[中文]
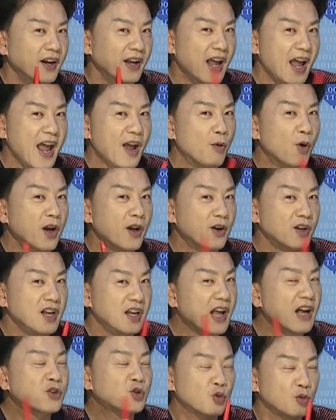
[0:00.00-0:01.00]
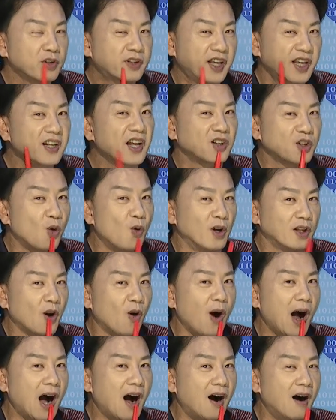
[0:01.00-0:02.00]
你哎，我你要注听得懂我
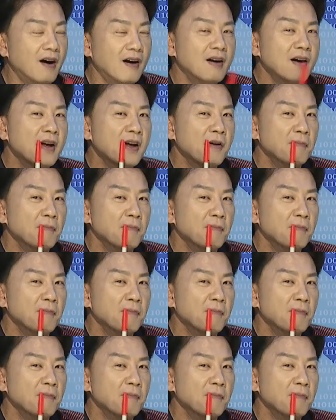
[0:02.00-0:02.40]
的话哦。